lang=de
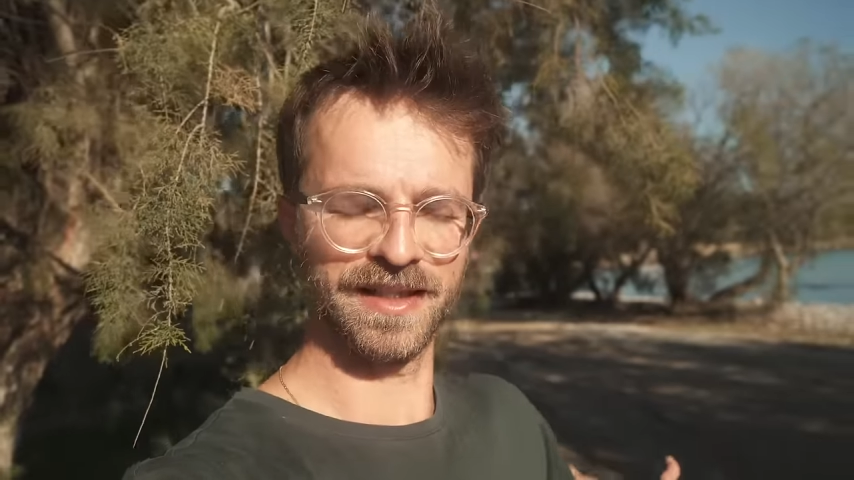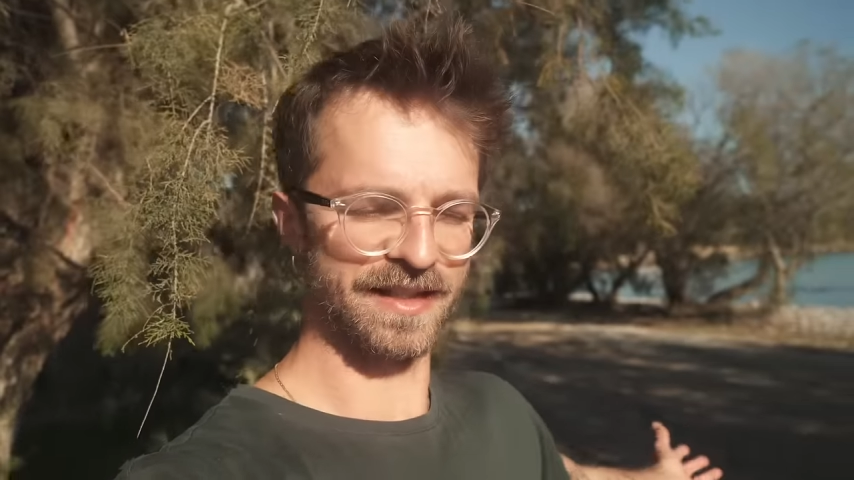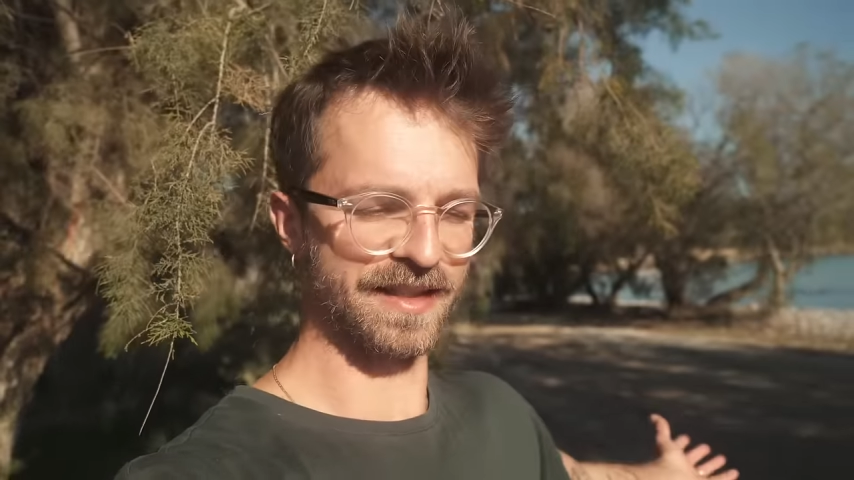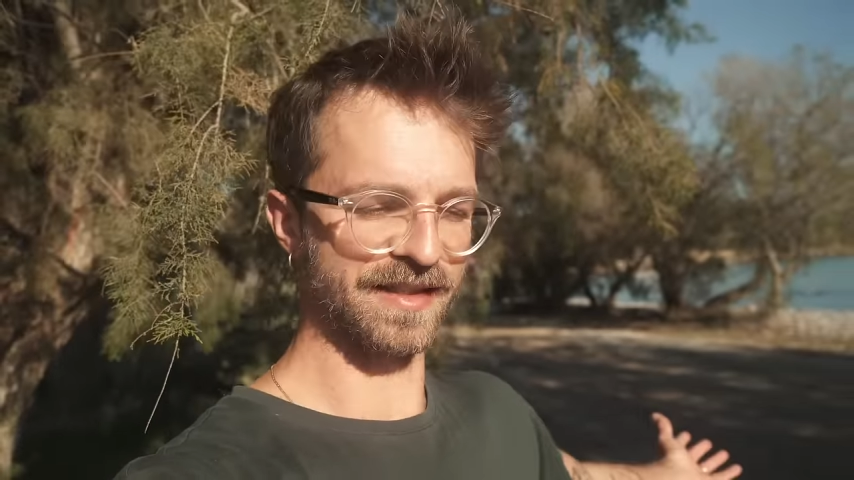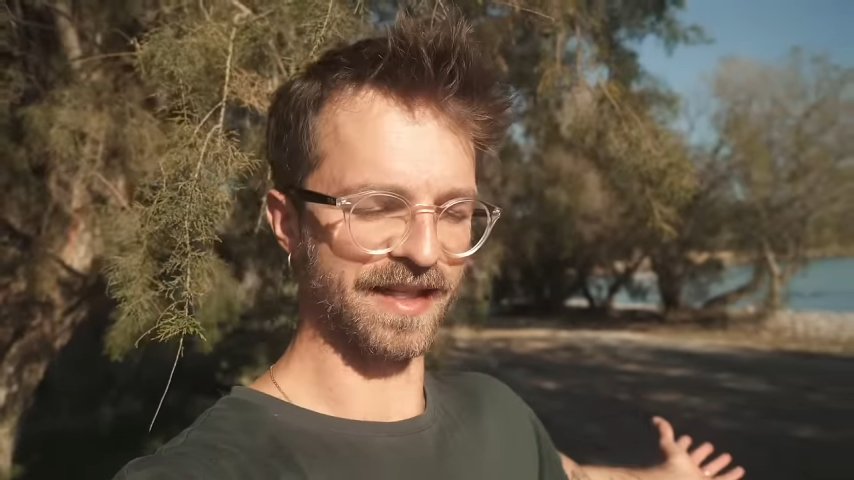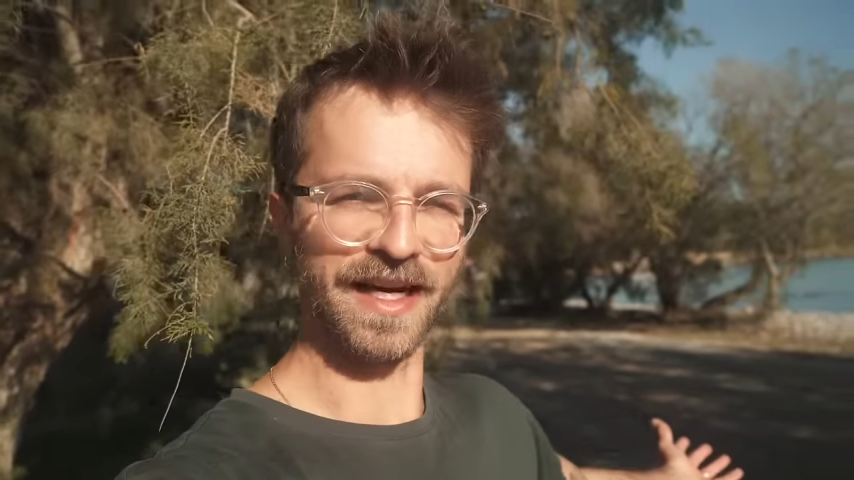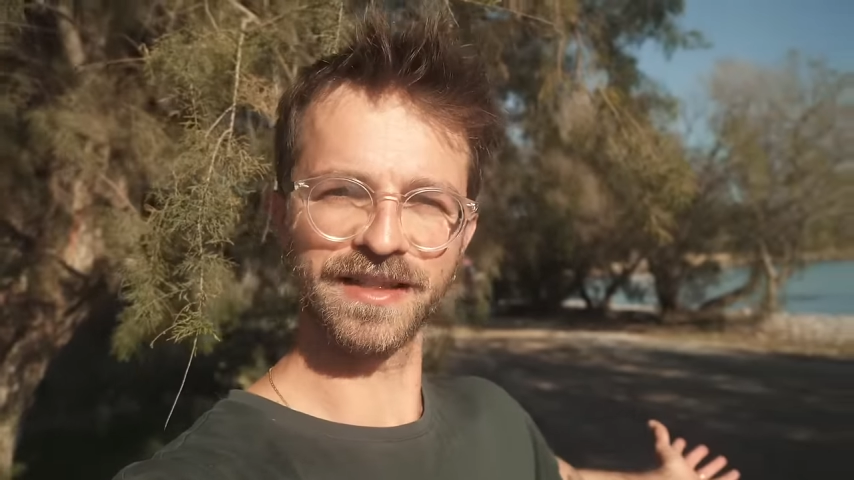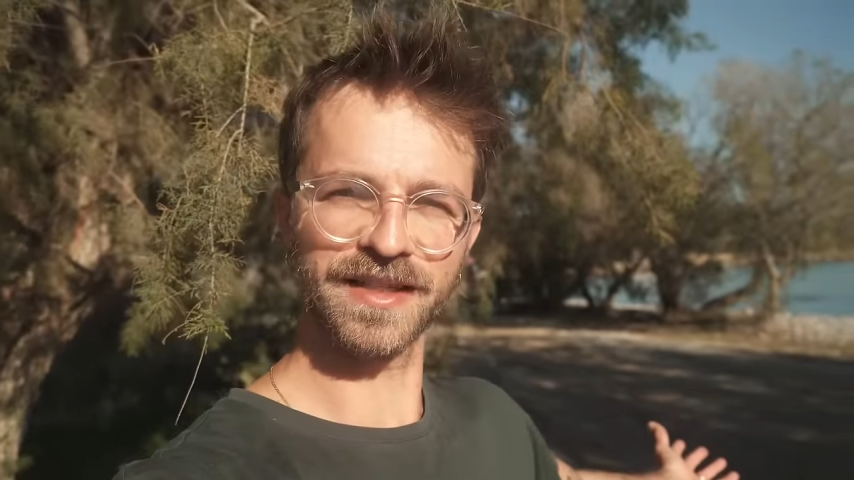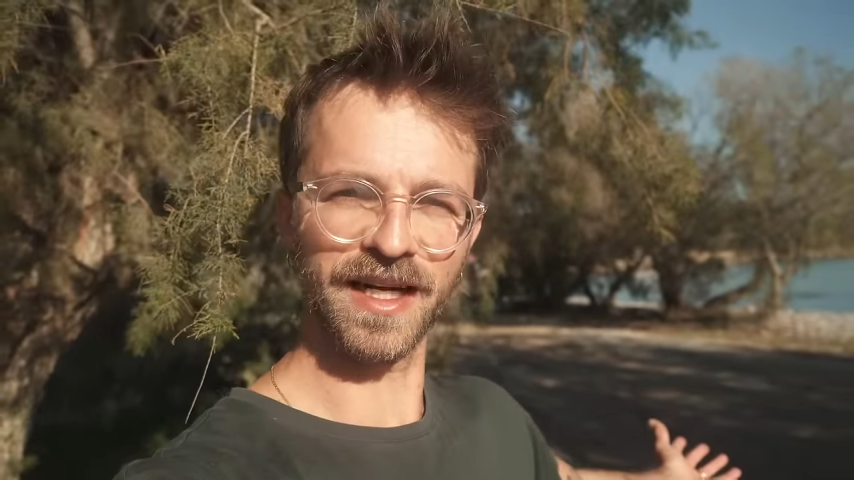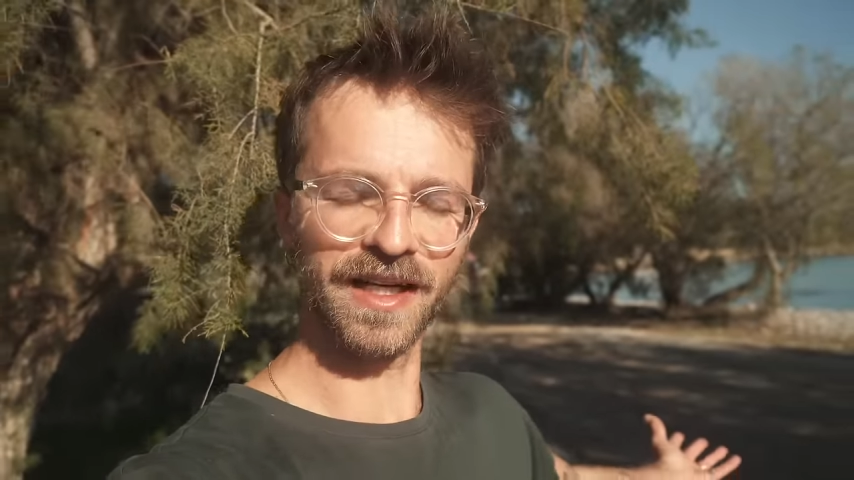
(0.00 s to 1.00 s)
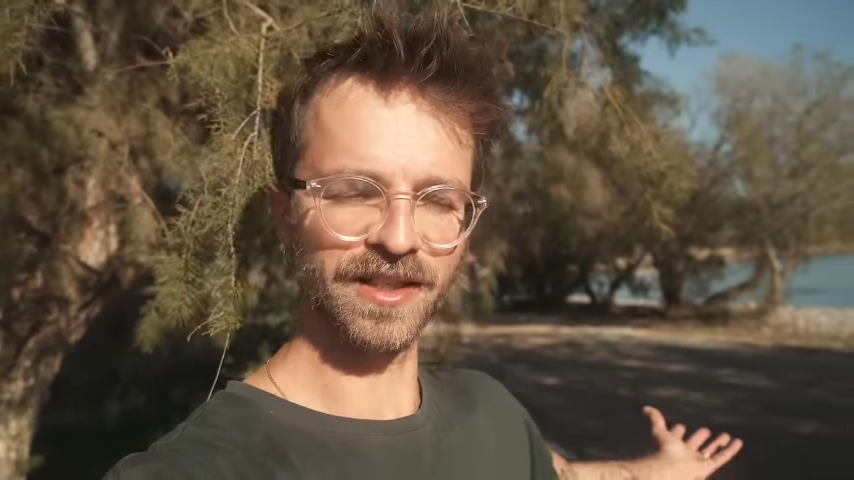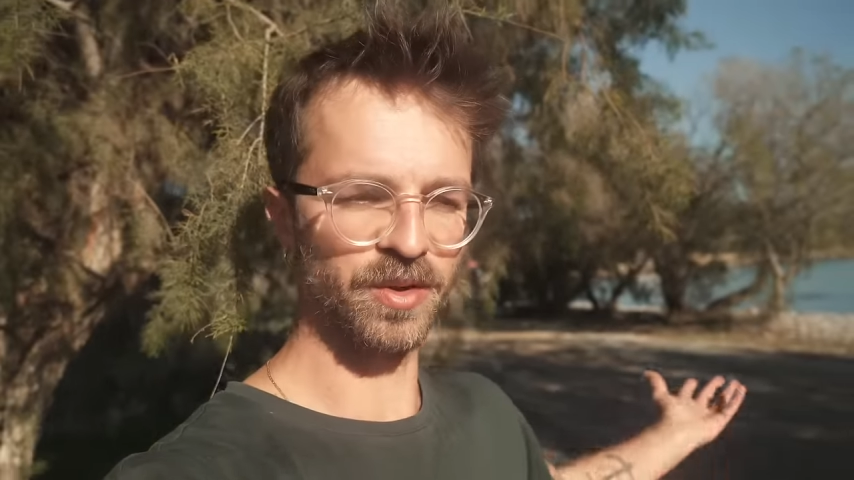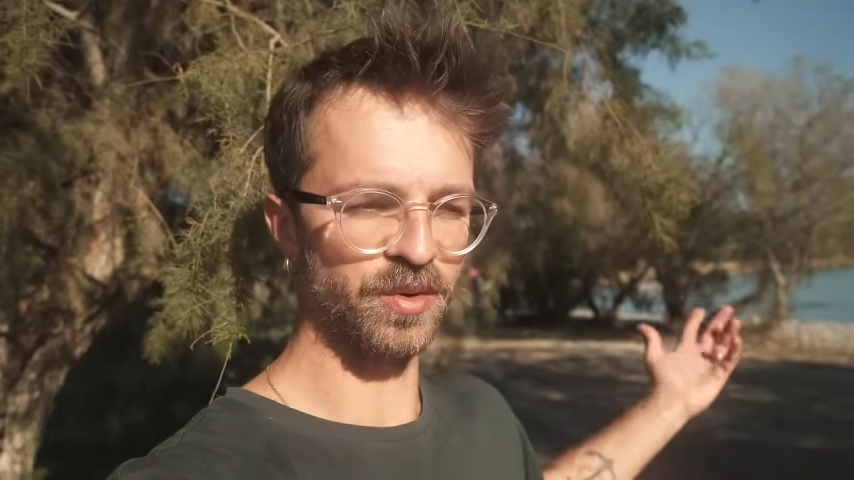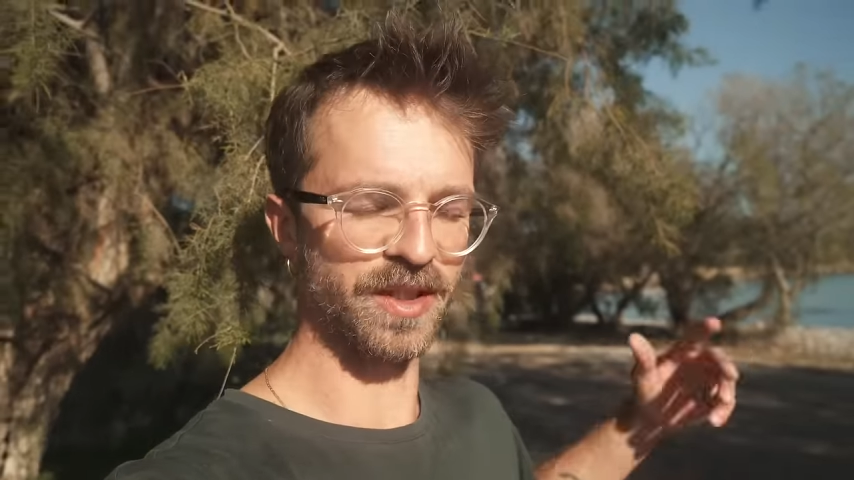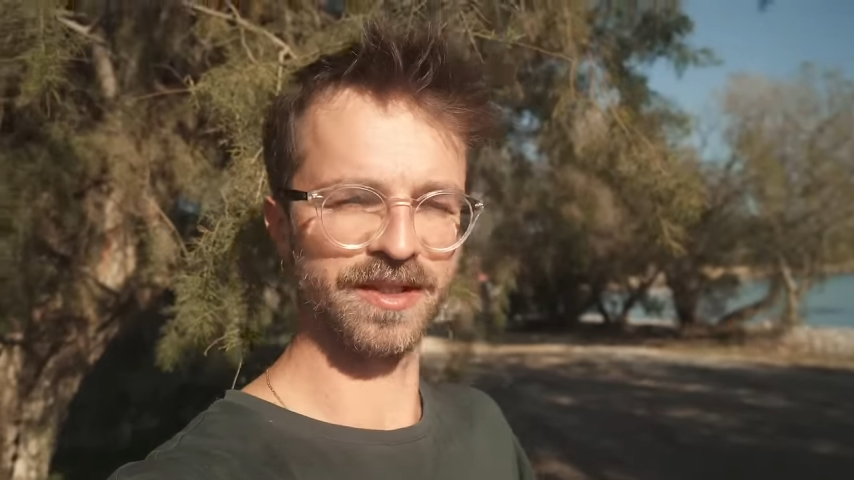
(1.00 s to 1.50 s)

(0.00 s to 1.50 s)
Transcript: in diesen Reisetag und